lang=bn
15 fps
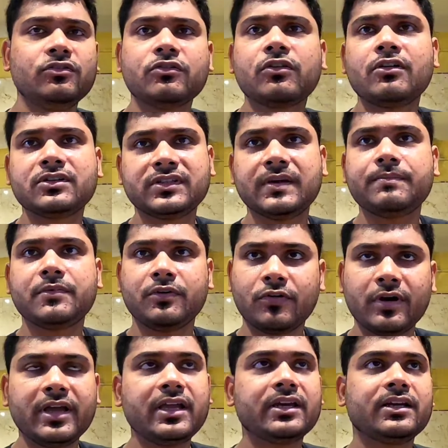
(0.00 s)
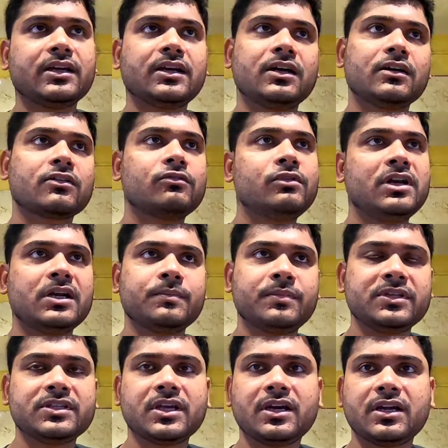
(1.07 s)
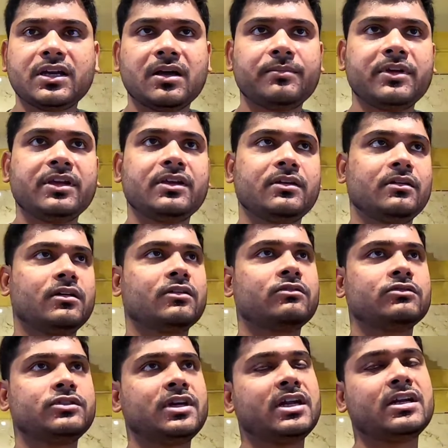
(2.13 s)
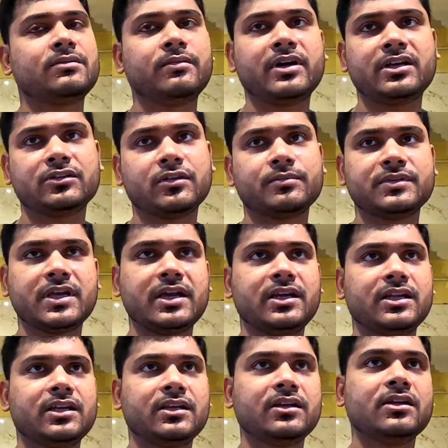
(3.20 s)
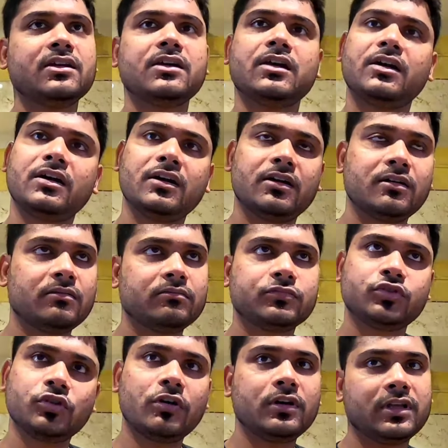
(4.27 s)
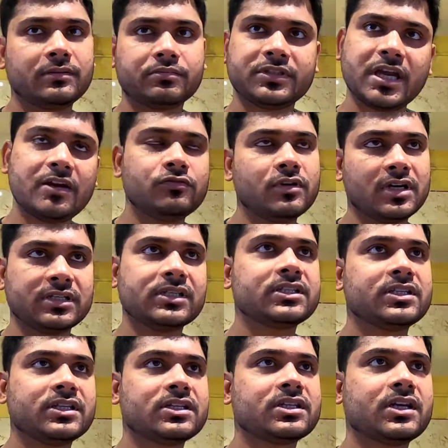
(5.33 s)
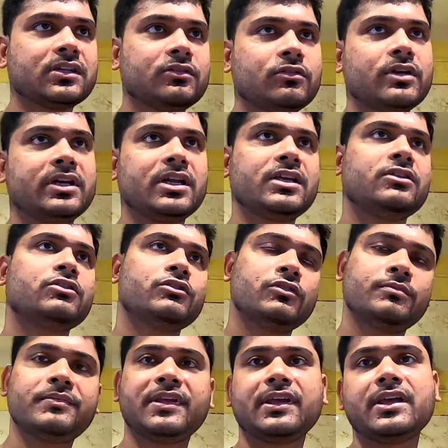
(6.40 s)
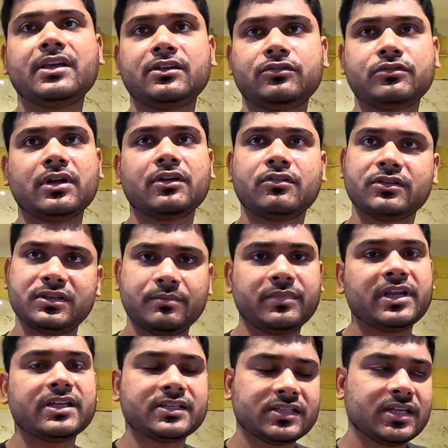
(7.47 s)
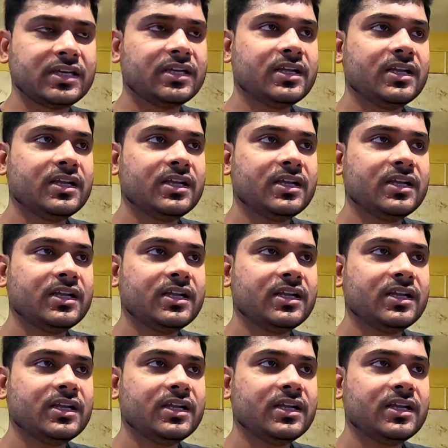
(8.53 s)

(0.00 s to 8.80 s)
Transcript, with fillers: নিউ কনসেপ্ট নয় এটা কুল্লার পিজা নামে গুজরাট বা এইসব সাইডে চলে চালু আছে জিনিসটা তো এটা ইউটিউব থেকেই কিছুটা কনসেপ্টটা এসছে